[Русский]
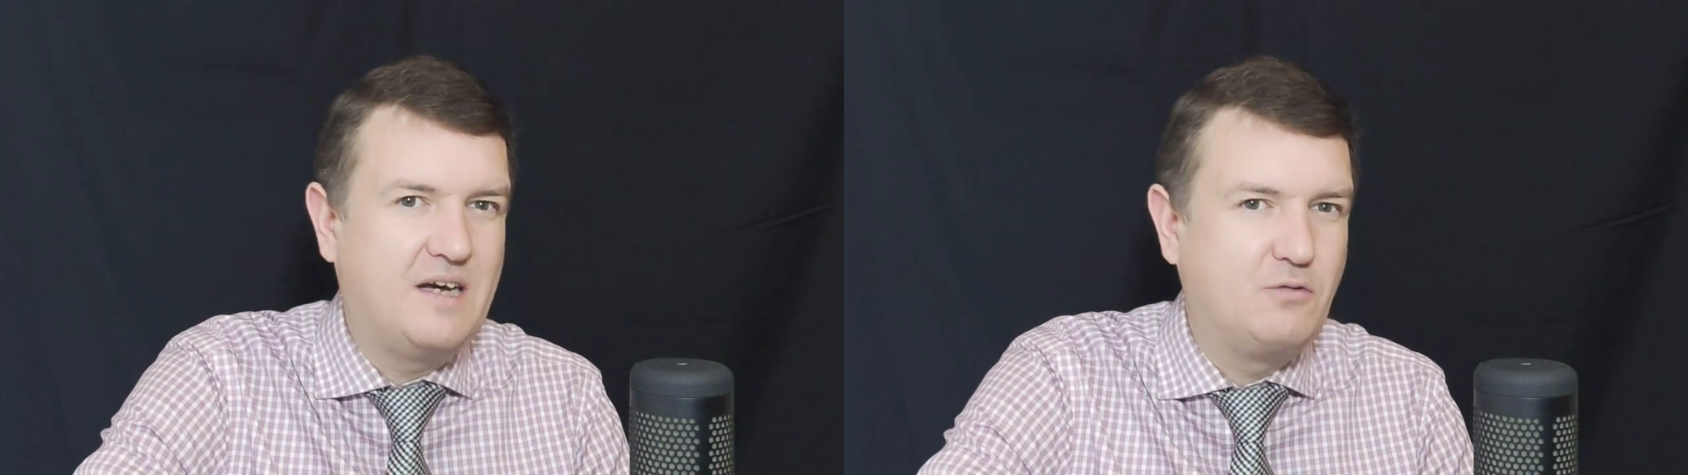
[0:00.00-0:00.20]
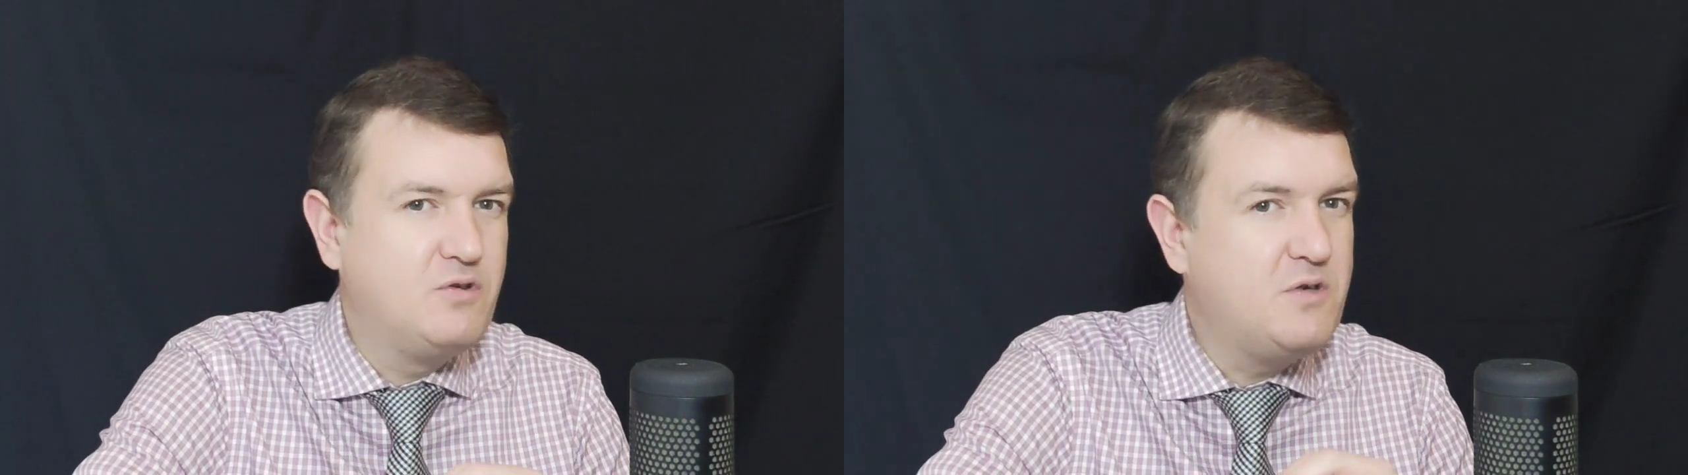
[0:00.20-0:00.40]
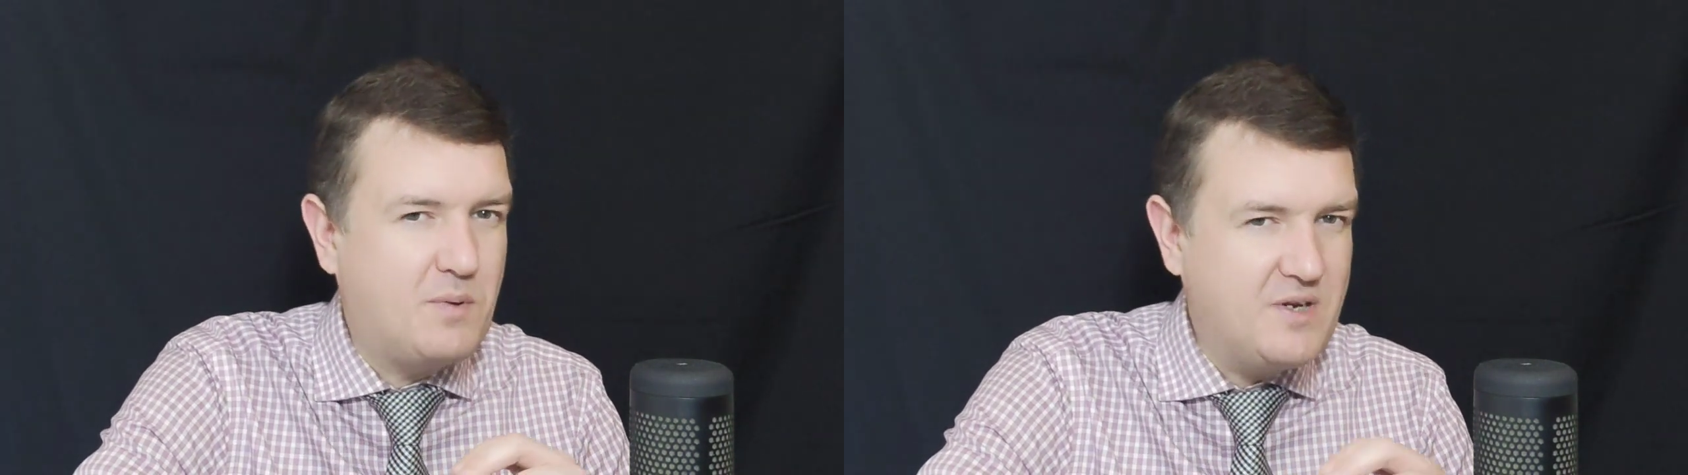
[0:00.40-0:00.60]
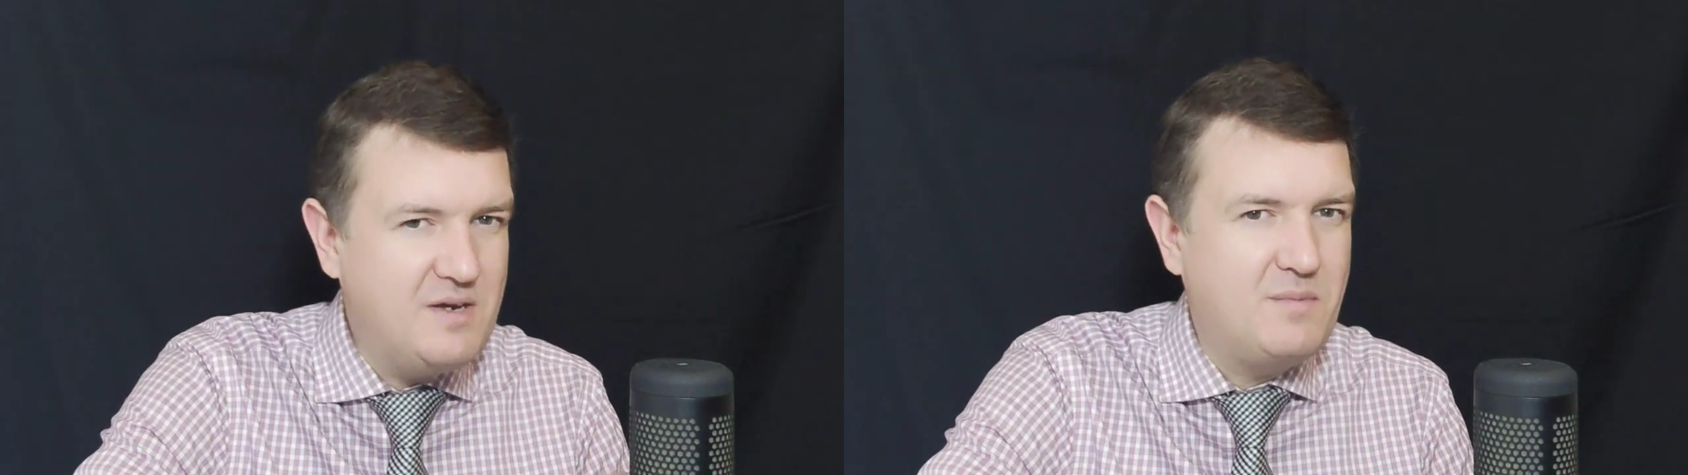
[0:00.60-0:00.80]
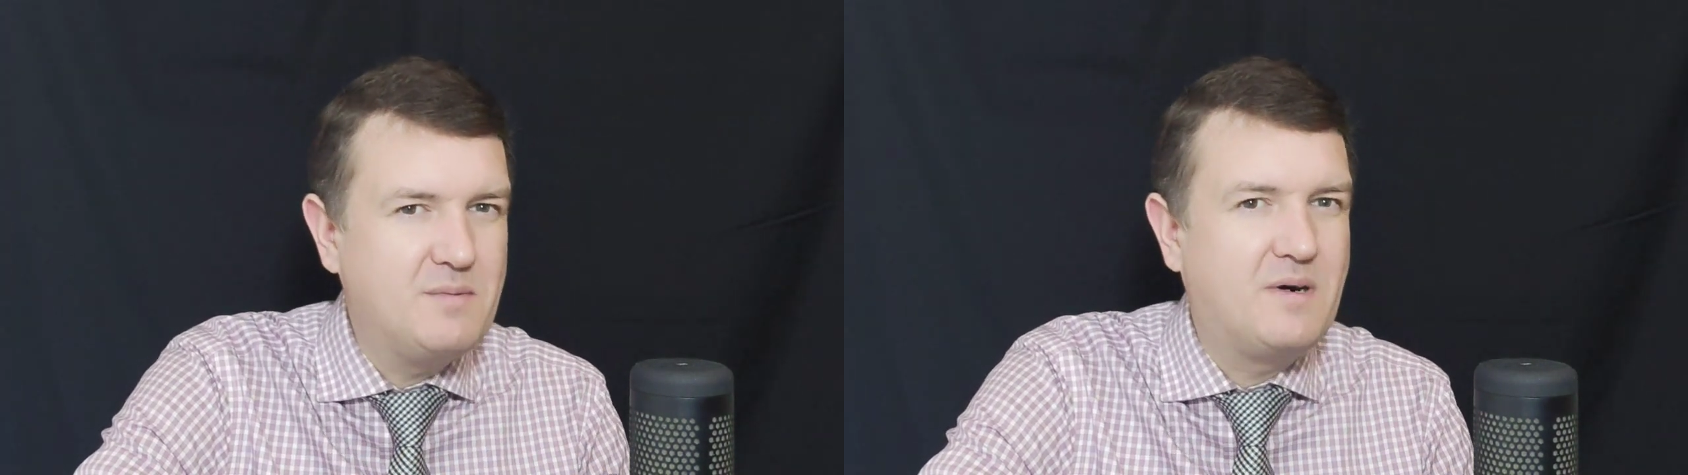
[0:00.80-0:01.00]
оно
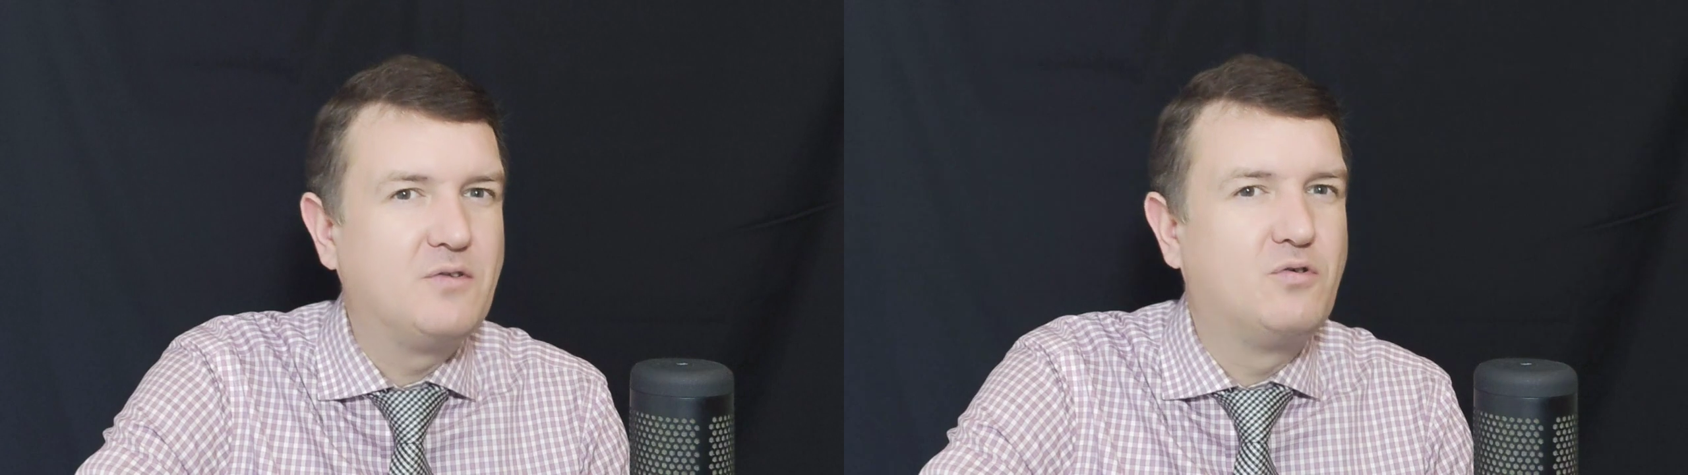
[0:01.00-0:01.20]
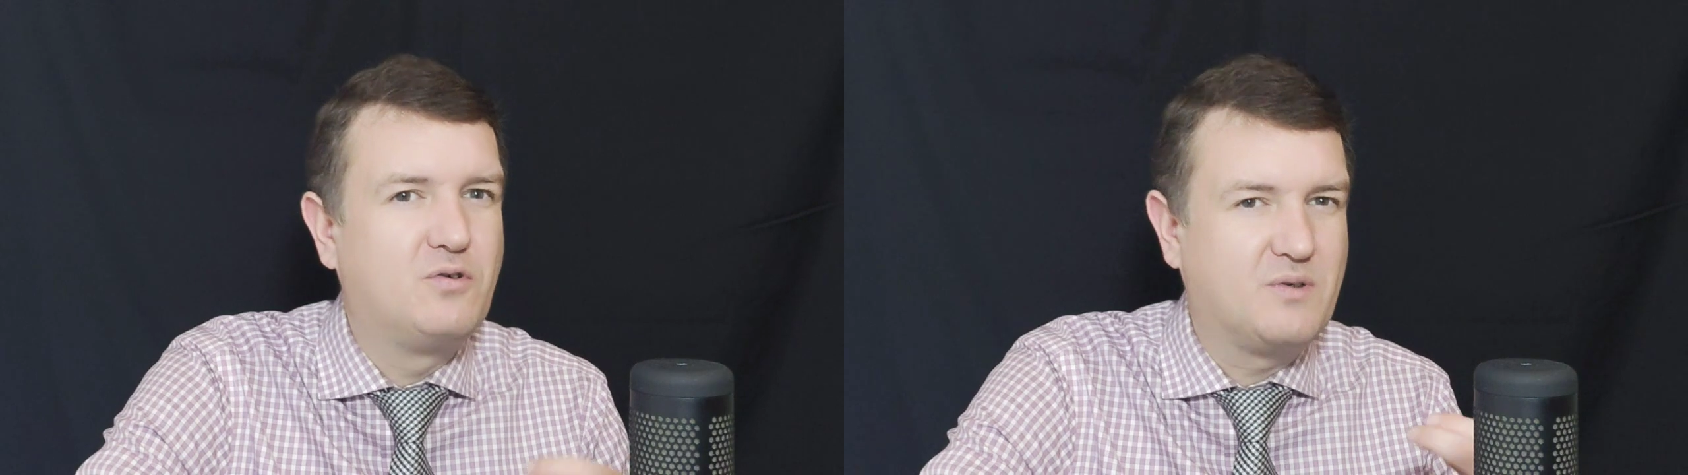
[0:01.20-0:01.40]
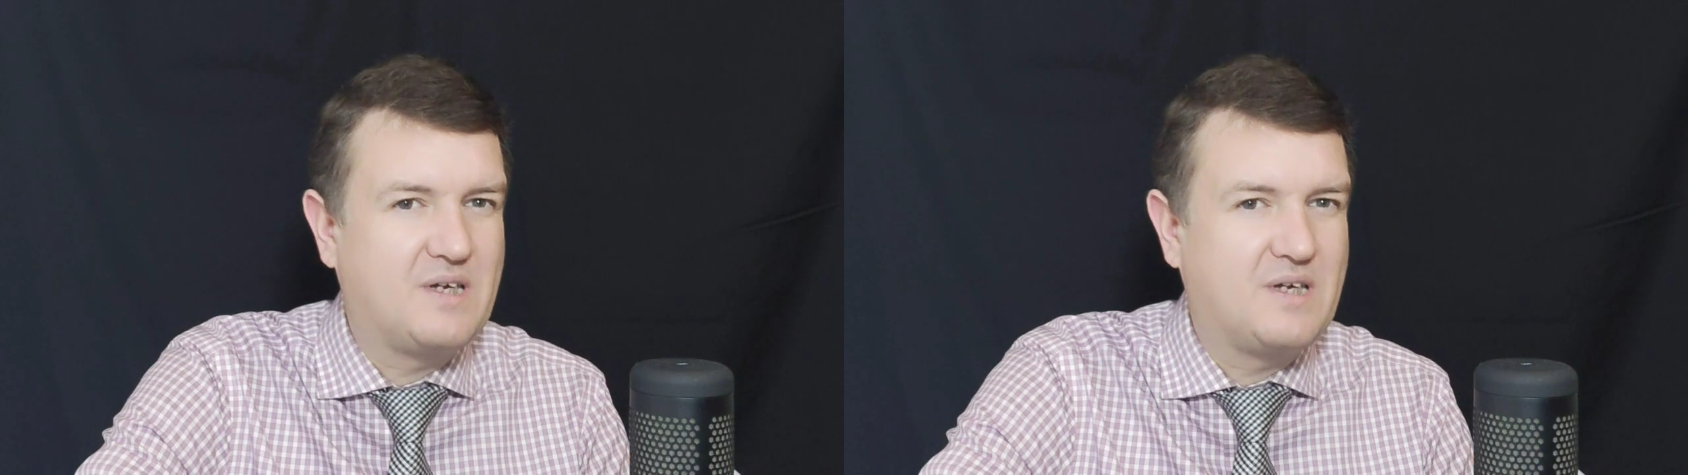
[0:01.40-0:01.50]
неприемлемо, но,